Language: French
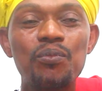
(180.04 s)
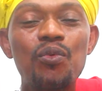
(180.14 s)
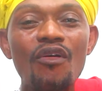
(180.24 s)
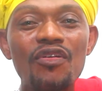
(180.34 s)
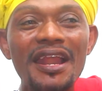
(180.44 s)

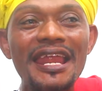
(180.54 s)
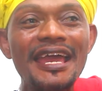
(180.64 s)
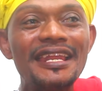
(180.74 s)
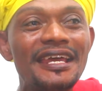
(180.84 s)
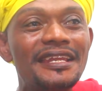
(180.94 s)
pour avoir
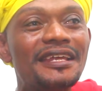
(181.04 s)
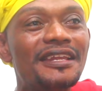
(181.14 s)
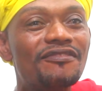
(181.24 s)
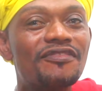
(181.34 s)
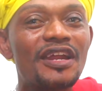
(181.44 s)
les,
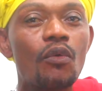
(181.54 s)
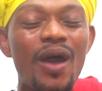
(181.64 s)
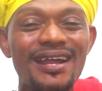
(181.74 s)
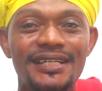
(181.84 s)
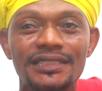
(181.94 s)
vrais
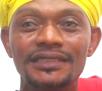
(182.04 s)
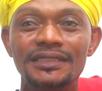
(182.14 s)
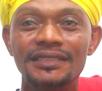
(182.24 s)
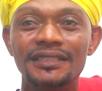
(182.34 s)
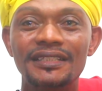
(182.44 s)
WAC,
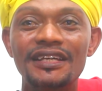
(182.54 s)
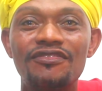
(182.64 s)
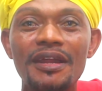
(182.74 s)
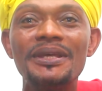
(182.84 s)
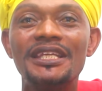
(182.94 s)
les
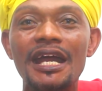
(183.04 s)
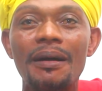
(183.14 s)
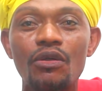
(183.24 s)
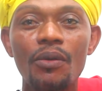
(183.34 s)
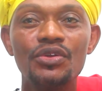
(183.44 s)
vrais
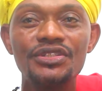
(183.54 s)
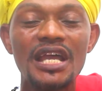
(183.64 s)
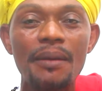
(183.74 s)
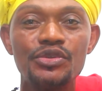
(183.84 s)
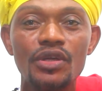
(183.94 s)
médicaments, comme on
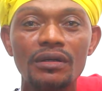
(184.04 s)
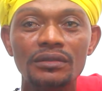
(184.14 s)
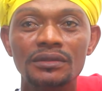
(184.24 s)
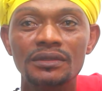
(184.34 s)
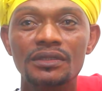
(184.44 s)
dit à Abidjan.
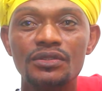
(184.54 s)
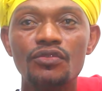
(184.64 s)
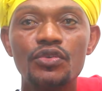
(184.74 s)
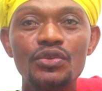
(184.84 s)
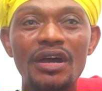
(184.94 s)
Ils
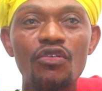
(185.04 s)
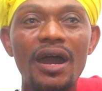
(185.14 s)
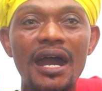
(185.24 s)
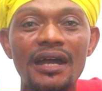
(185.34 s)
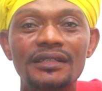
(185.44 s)
sont venus
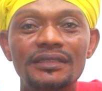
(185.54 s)
avoir,